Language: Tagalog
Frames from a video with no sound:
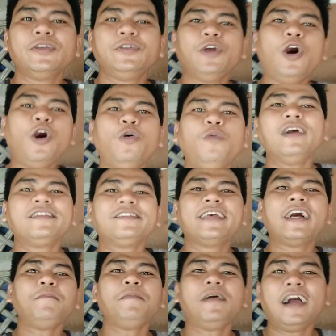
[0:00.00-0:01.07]
Yo, what's
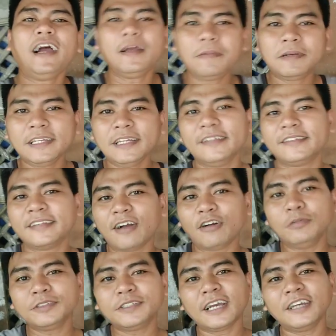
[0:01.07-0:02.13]
up mga kalapatids? Uh,
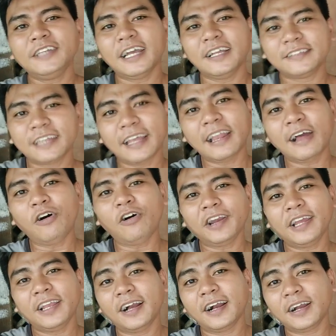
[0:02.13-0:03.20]
kumusta kayo dyan? Sana
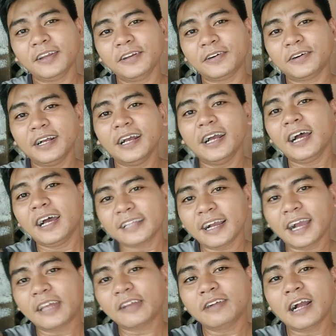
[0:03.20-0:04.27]
okay lang kayo. At ang
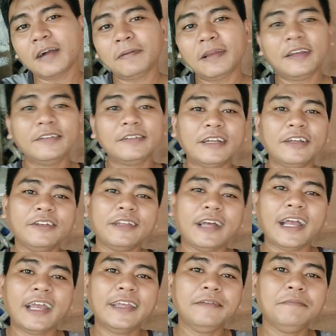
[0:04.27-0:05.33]
araw nga pala ngayon
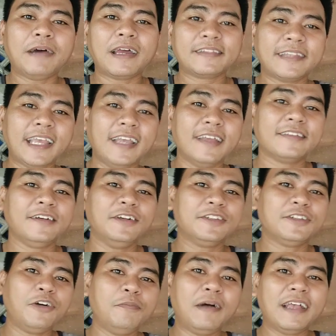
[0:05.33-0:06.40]
ay Martes. Uh,
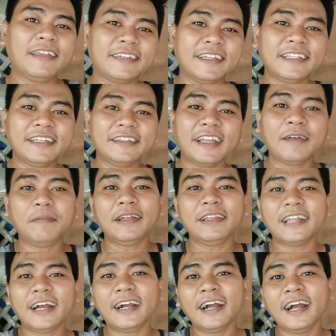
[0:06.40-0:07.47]
so, basketing na
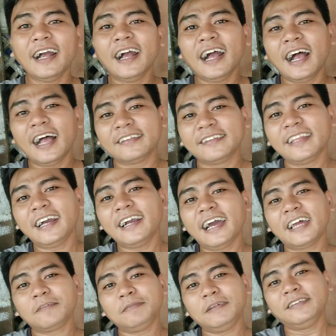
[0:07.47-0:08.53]
naman ng uh, Slug
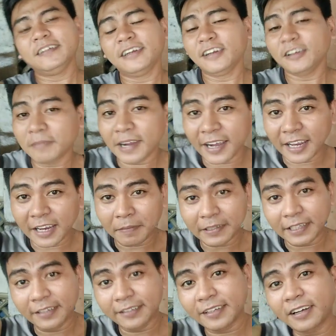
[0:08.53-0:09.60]
RPC ngayon mga
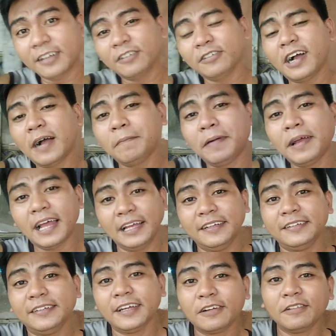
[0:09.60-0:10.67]
kalapatids. Uh, ito nga pala,
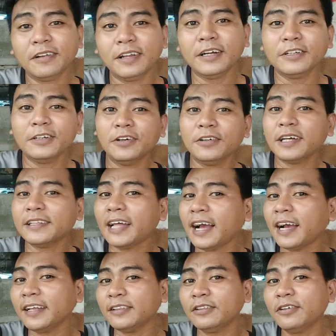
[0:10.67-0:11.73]
i-share ko lang yung
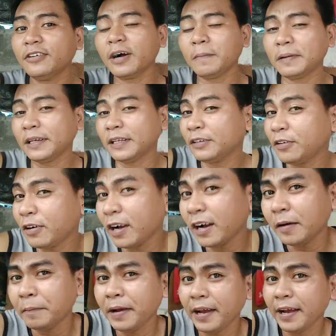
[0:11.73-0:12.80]
nadagit nung kapatid ko
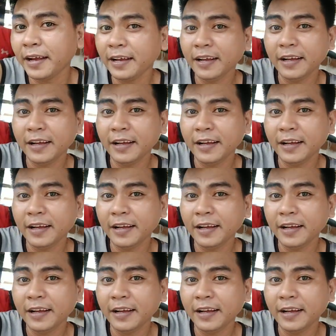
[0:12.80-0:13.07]
kagabi.